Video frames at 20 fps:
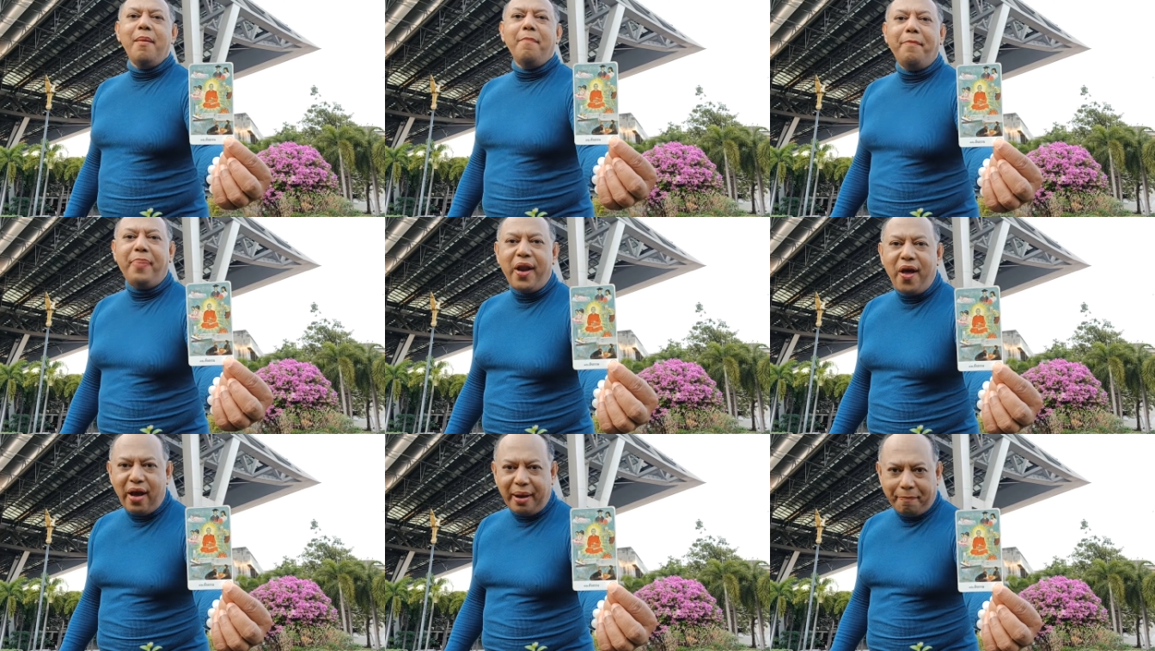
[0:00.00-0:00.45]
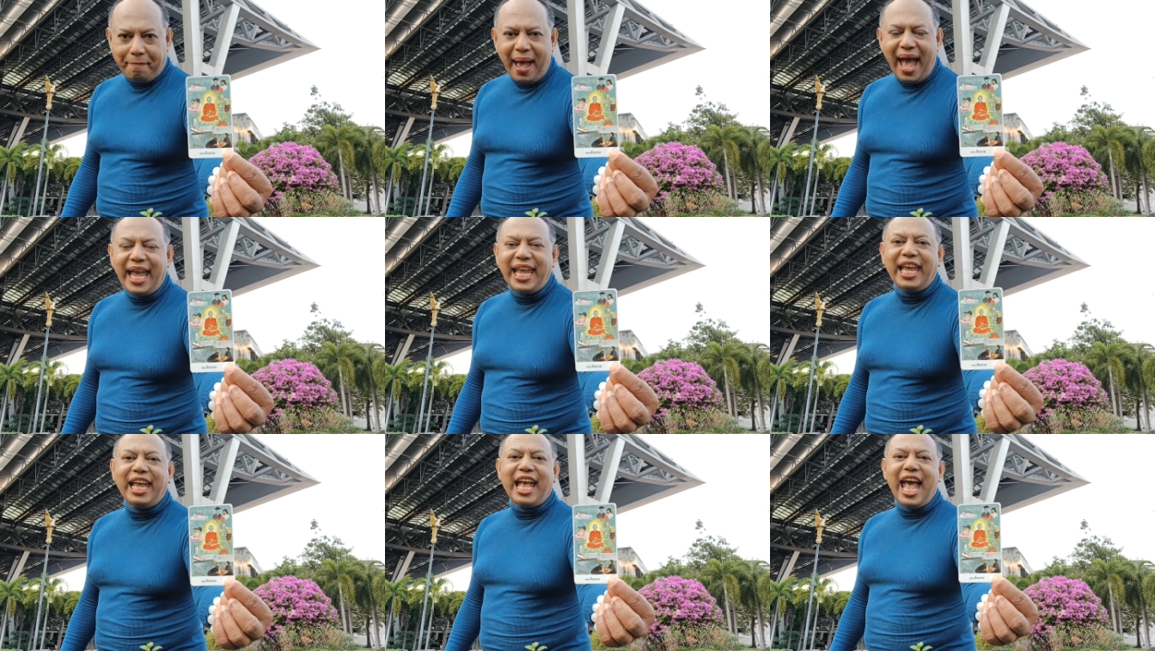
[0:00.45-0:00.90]
ปลอดภั
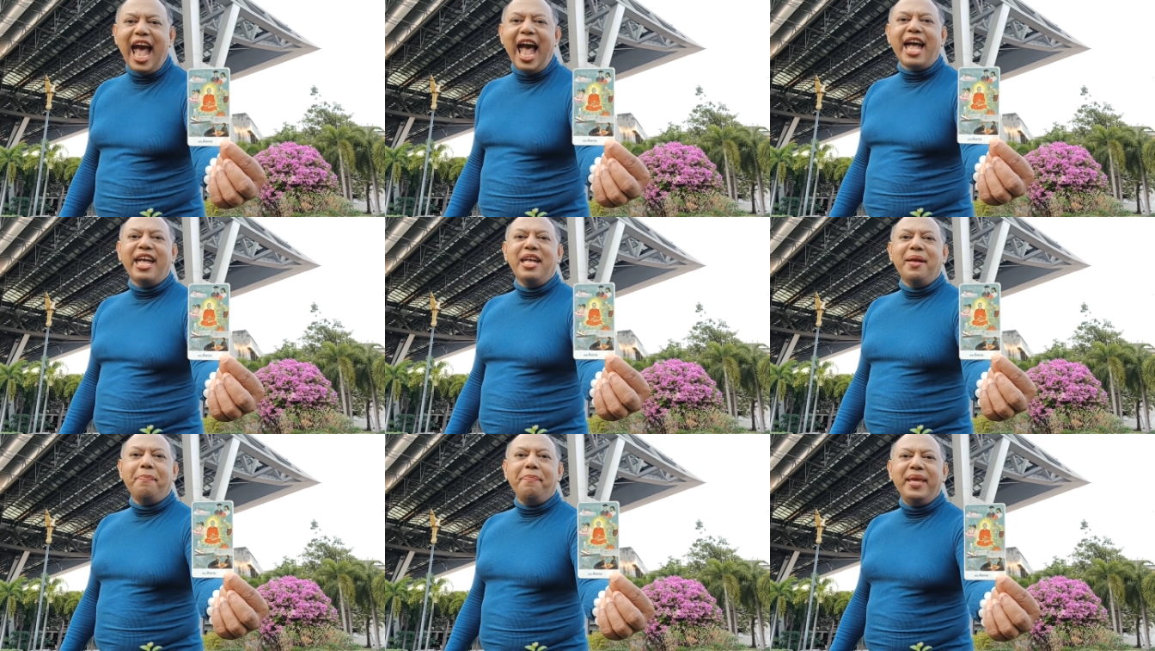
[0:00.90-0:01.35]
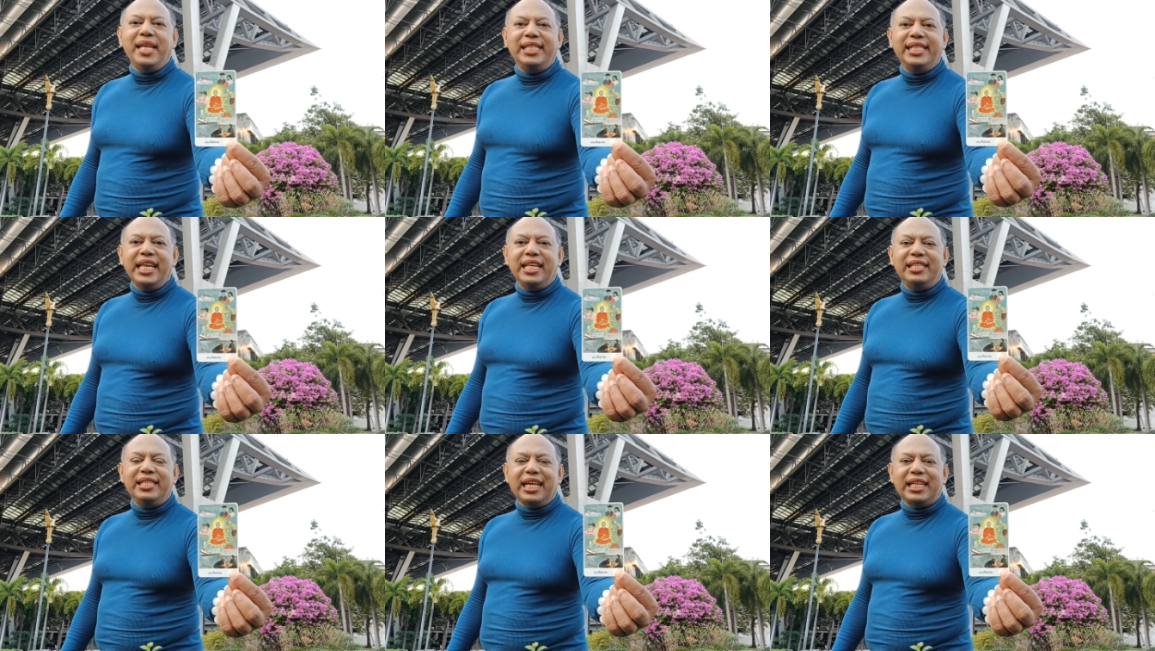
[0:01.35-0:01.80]
ยค่ะมี
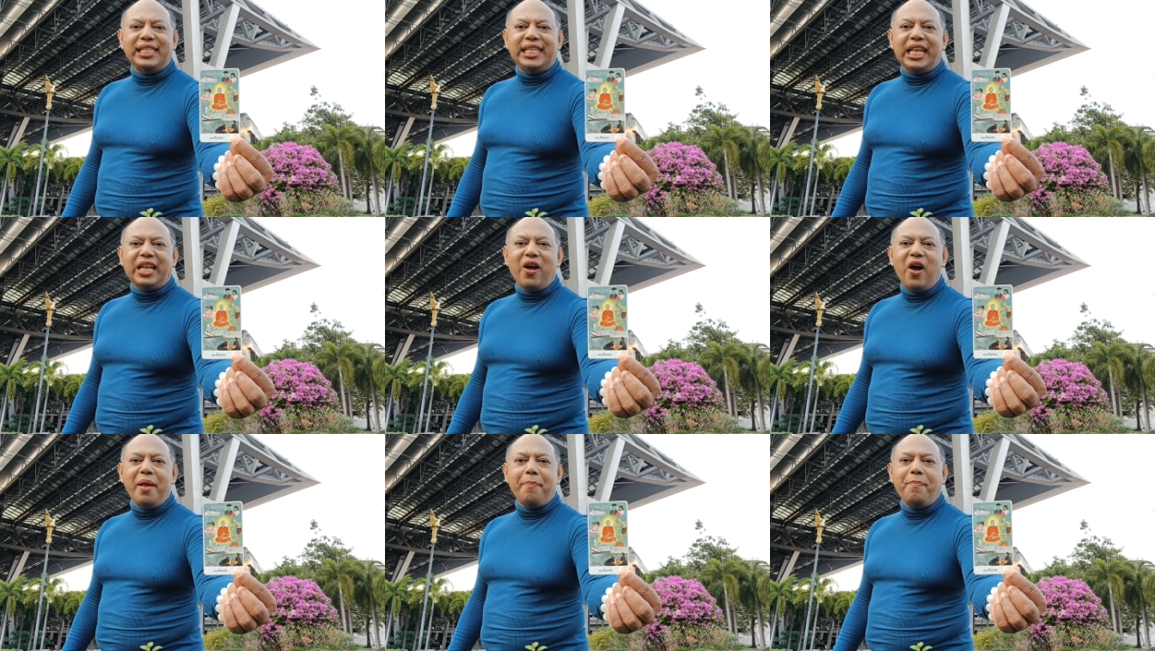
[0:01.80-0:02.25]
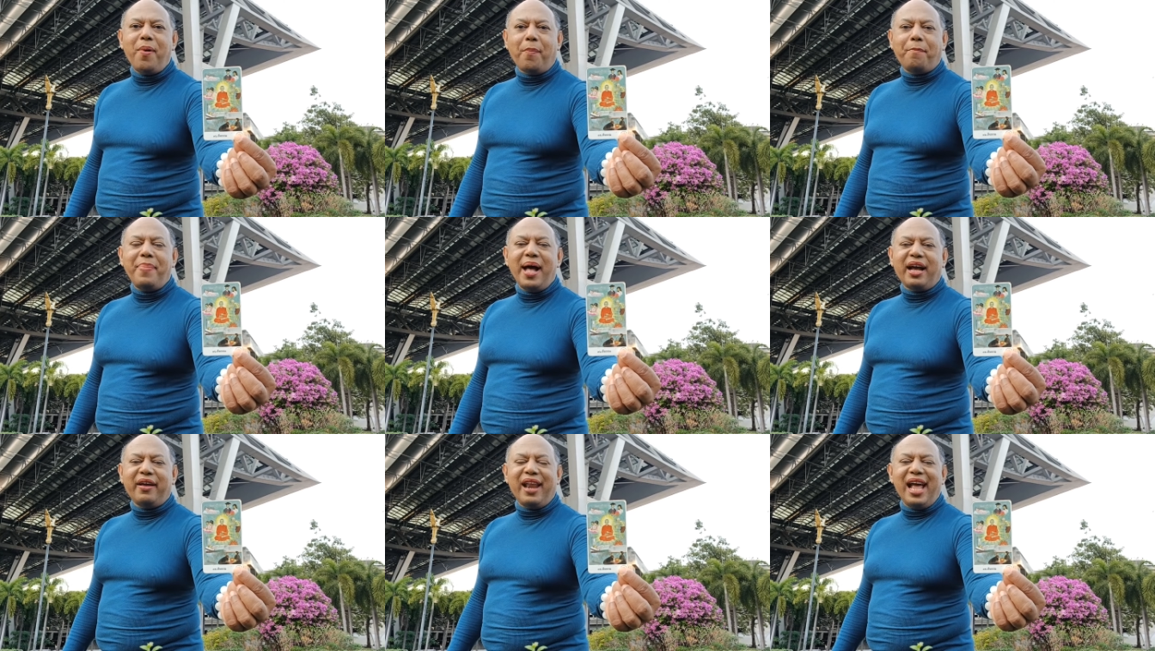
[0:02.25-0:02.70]
สิ่งศักดิ์สิทธิ์คอยปก
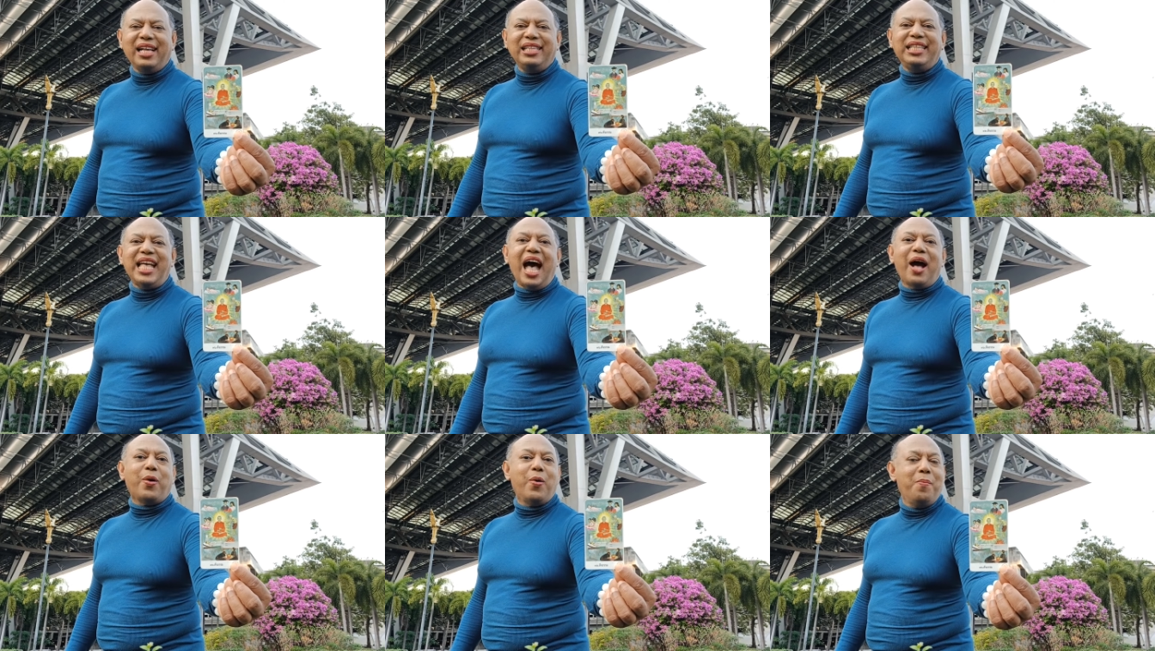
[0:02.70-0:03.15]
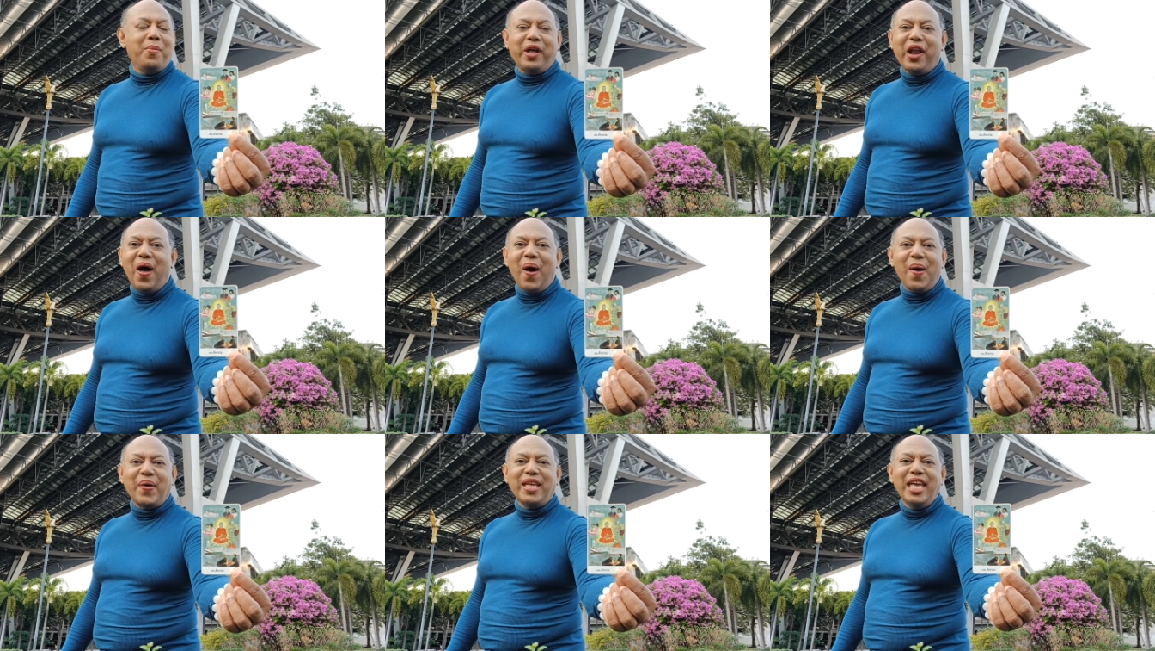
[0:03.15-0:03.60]
ปักรักษาคุ้มคร
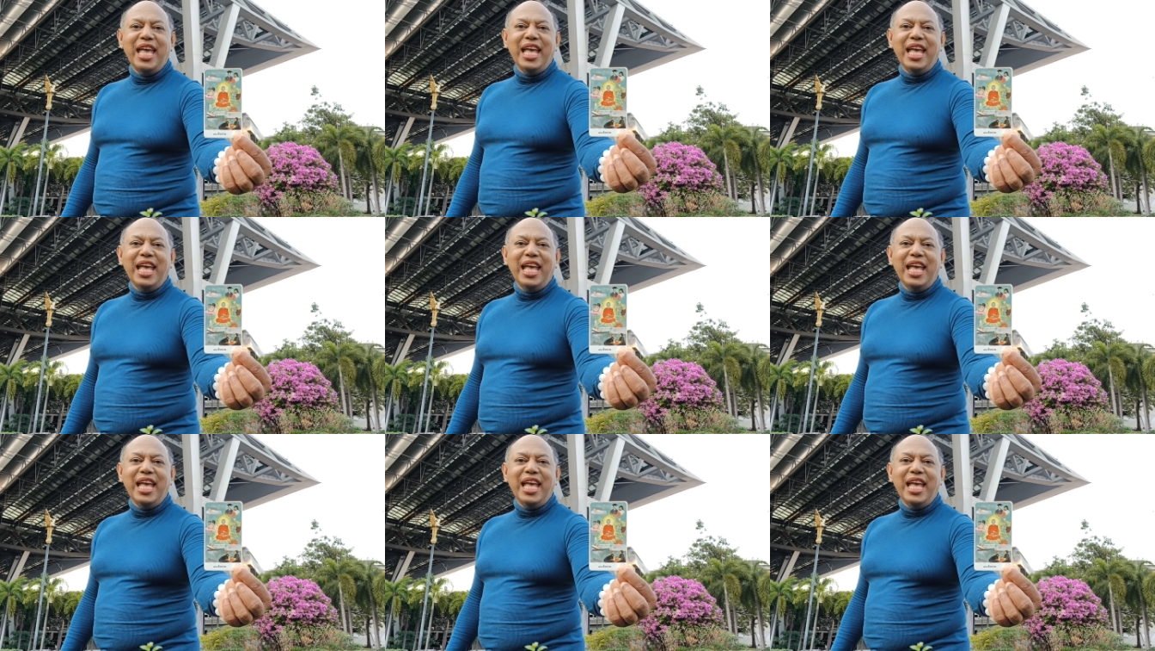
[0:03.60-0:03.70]
อง